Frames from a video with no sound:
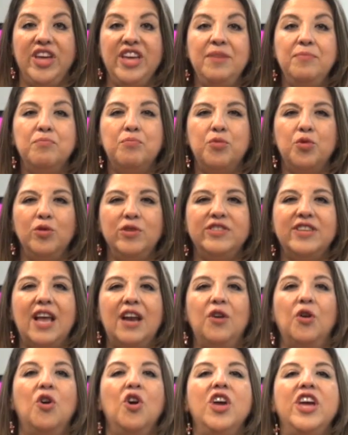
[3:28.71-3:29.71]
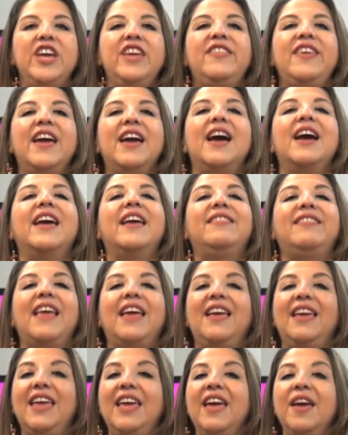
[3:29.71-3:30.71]
impúlsalo y deja que te
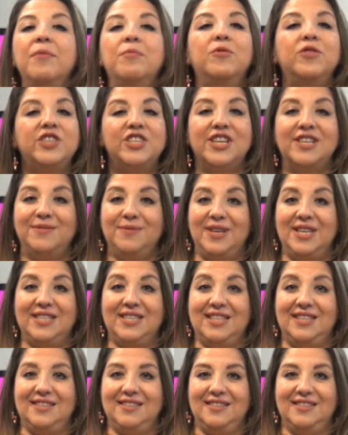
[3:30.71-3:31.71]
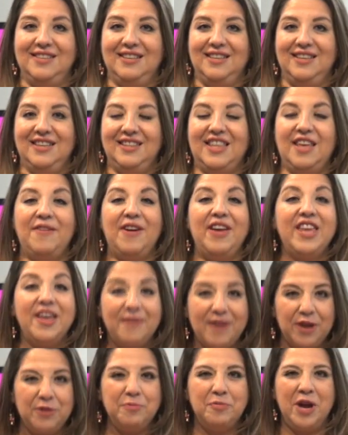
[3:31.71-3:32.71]
guíe muchas veces. Te va a
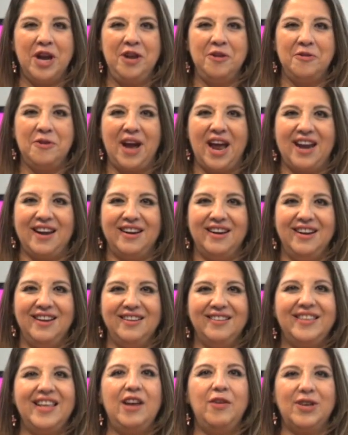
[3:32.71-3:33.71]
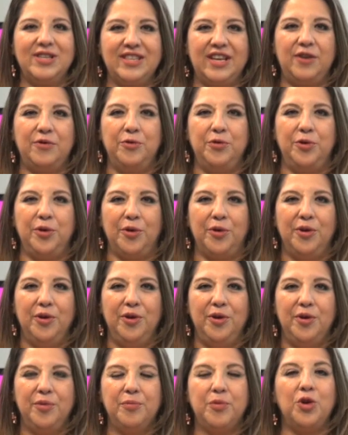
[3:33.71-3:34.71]
llevar a un buen lugar, te lo aseguro,
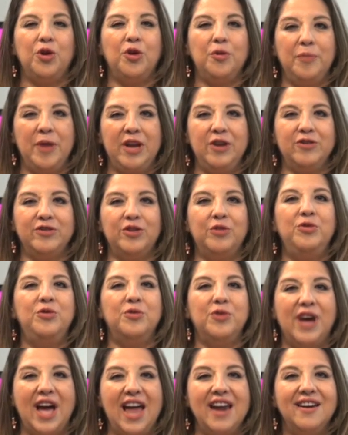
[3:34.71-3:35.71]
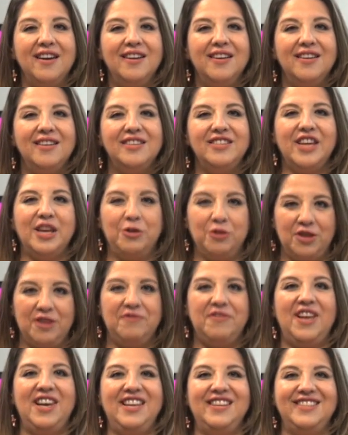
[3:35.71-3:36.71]
por lo menos a un lugar lleno de
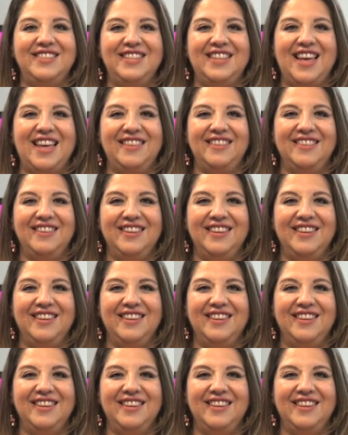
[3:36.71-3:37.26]
felicidad.